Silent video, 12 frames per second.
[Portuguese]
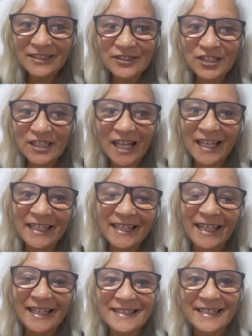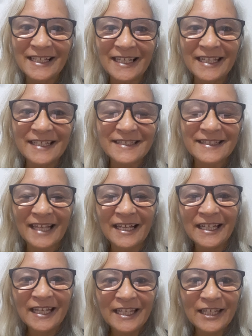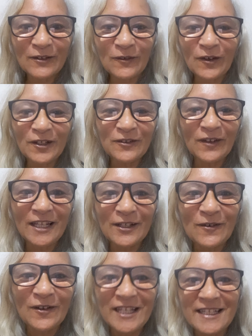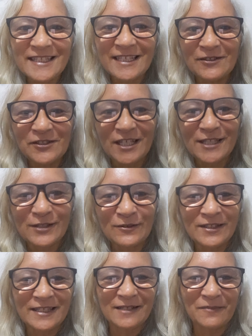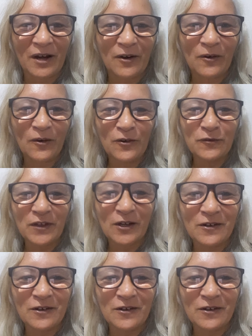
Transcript: tinha riqueza ilícita, e quando ele conheceu Jesus, irmão, houve a